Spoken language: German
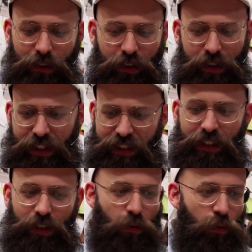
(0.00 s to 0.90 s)

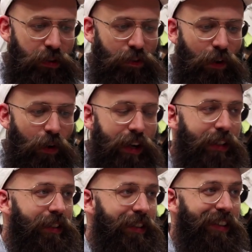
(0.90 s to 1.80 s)
richtig große
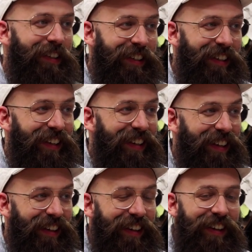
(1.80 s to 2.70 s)
VHS-
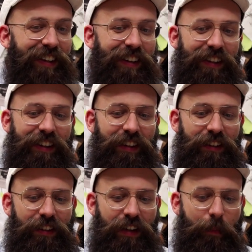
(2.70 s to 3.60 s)
äh,
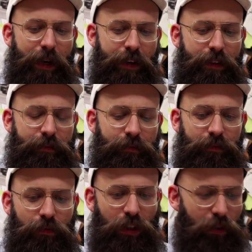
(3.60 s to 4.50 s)
Kamera,
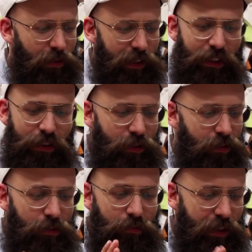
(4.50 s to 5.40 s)
wo glaube ich wirklich noch
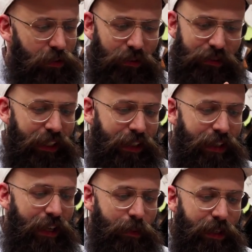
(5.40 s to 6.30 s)
so, also dicke
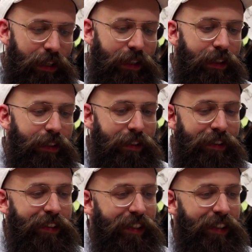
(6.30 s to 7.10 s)
Tapes reingingen.